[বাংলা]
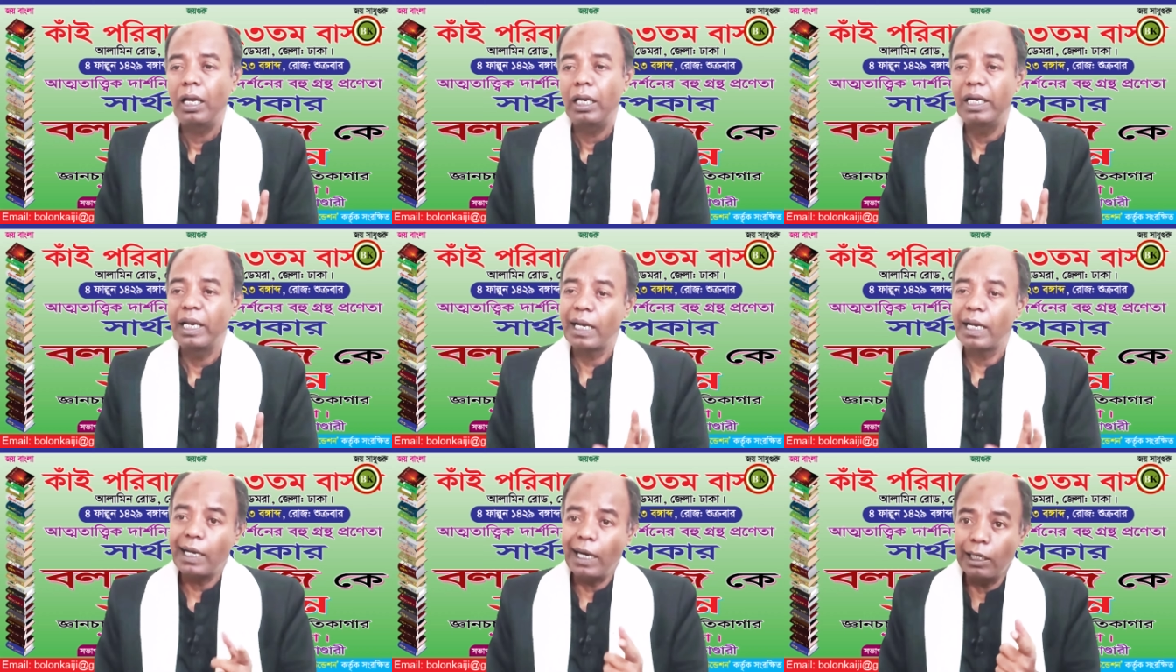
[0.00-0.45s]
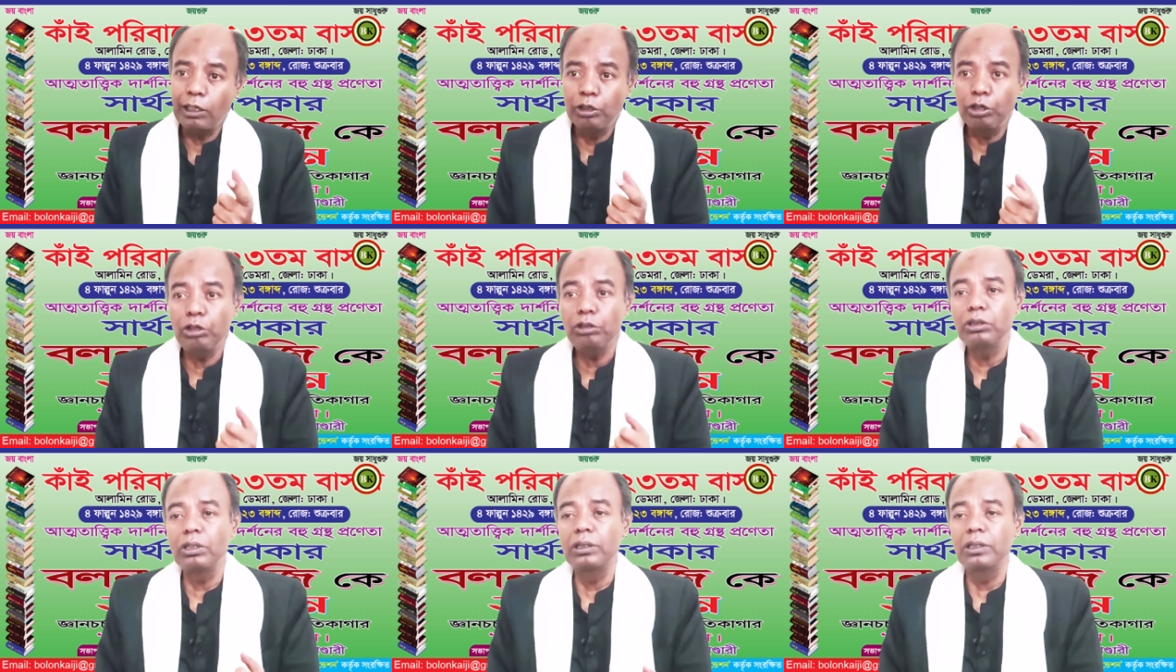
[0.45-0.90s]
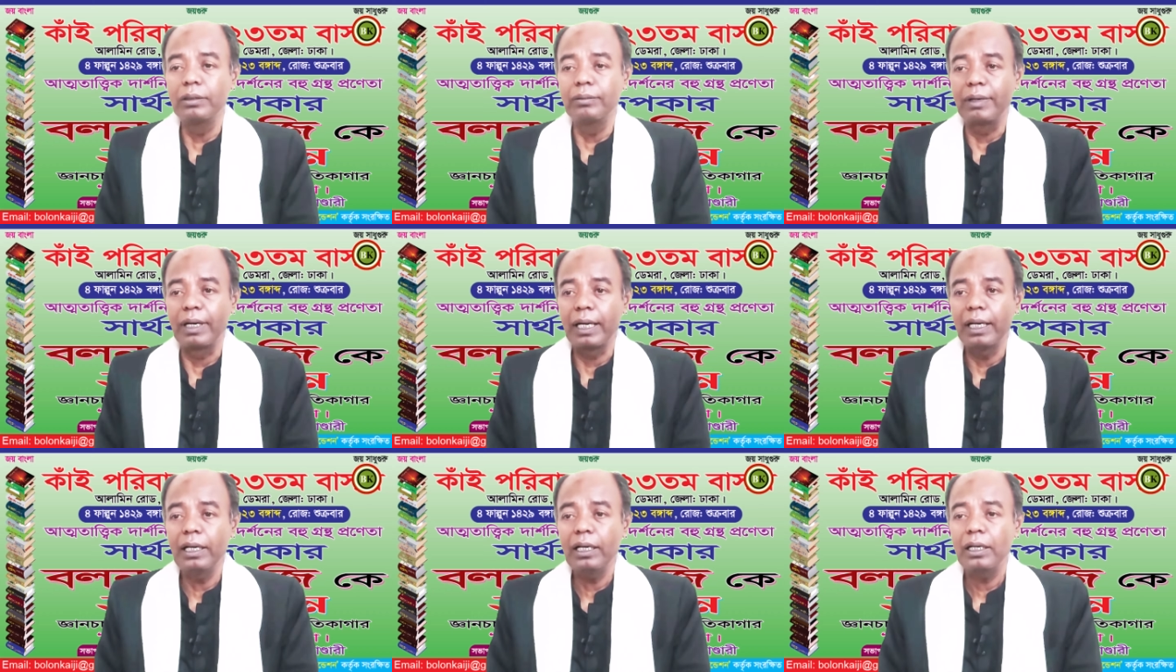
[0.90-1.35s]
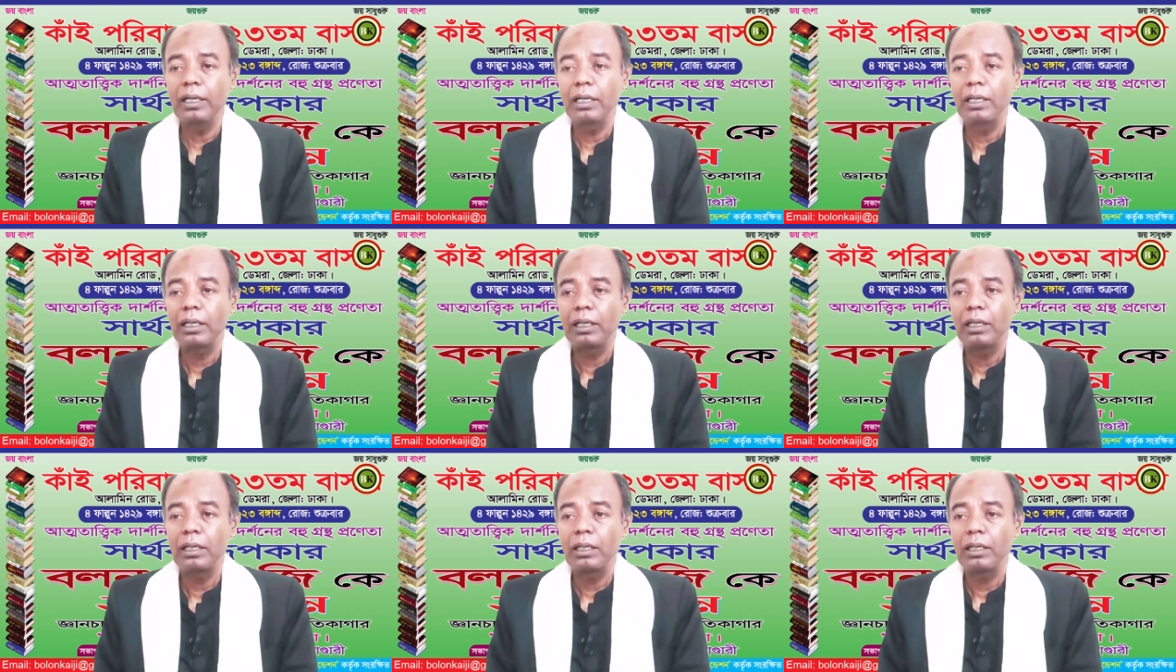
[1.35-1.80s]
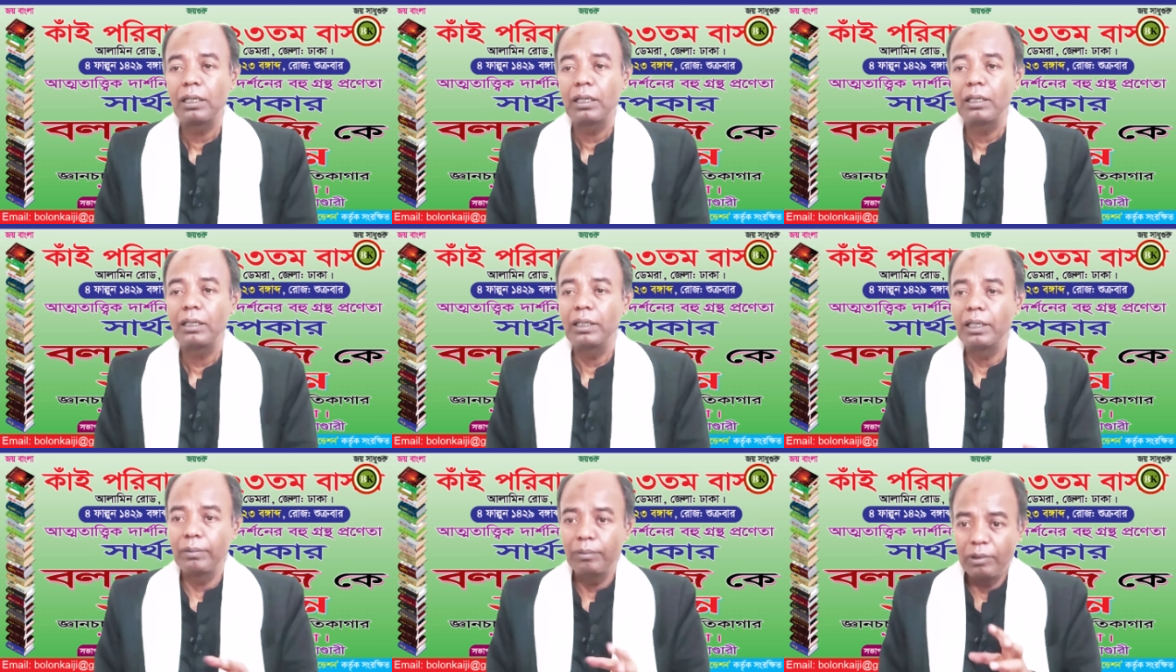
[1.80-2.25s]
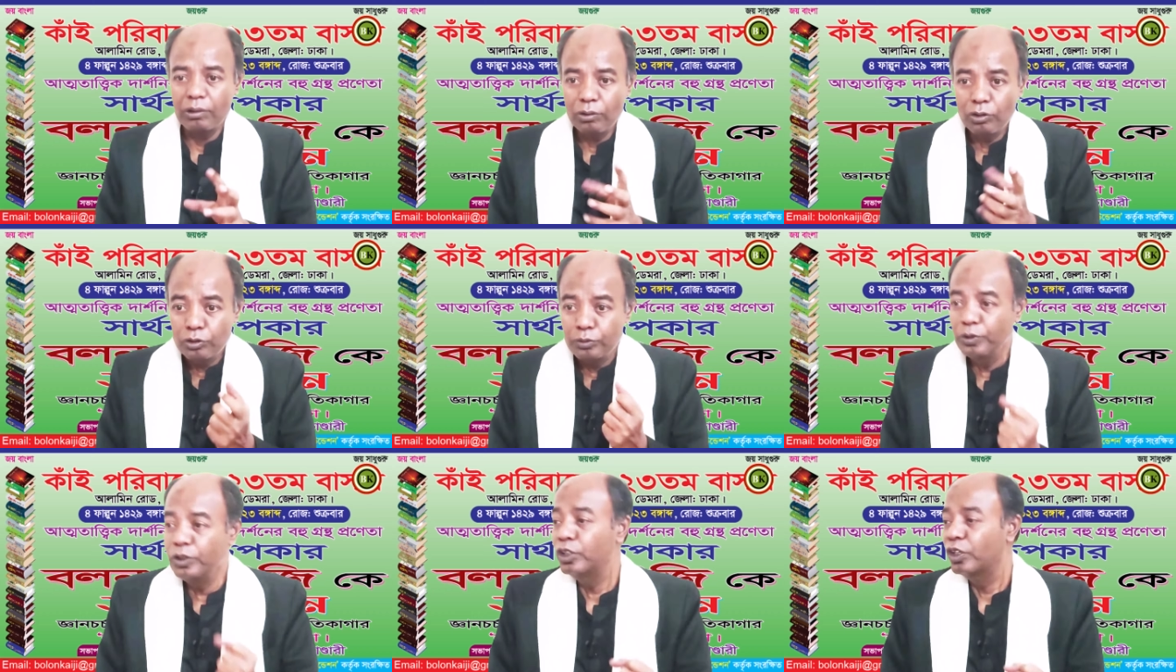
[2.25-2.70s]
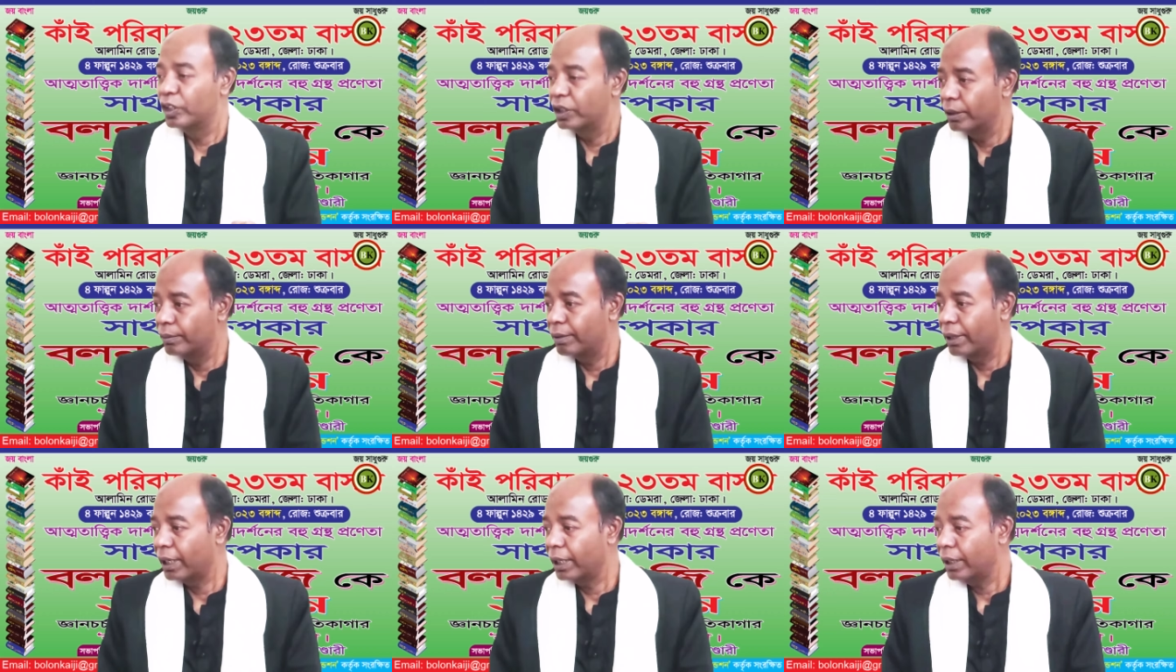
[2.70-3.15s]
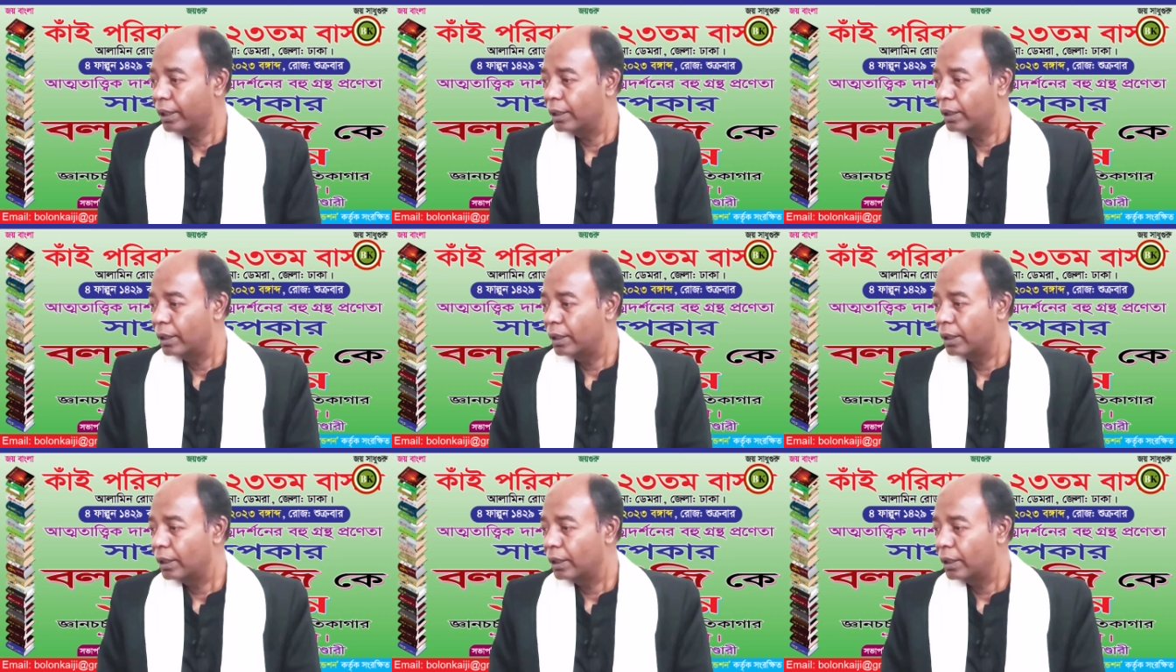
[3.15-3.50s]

এটা কাণ্ডজ হইতে পারে যেমন উদ্ভিদ হইতে পারে